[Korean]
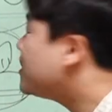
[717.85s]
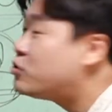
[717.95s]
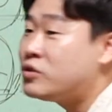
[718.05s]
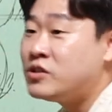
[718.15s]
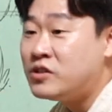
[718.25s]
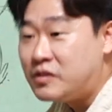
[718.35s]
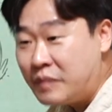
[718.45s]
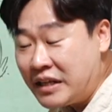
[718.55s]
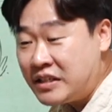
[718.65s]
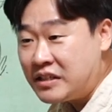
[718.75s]
제도를
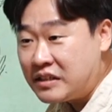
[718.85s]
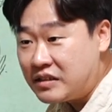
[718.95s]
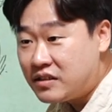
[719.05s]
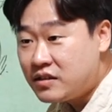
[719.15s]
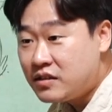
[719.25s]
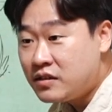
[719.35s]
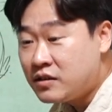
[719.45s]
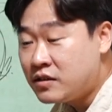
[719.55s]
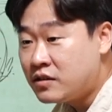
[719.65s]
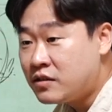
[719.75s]
많이
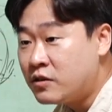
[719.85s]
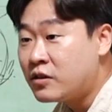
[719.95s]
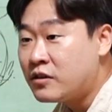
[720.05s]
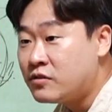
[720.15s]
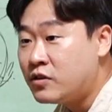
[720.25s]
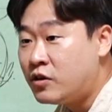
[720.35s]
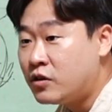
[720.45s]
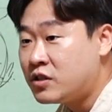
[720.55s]
끌어다 써요.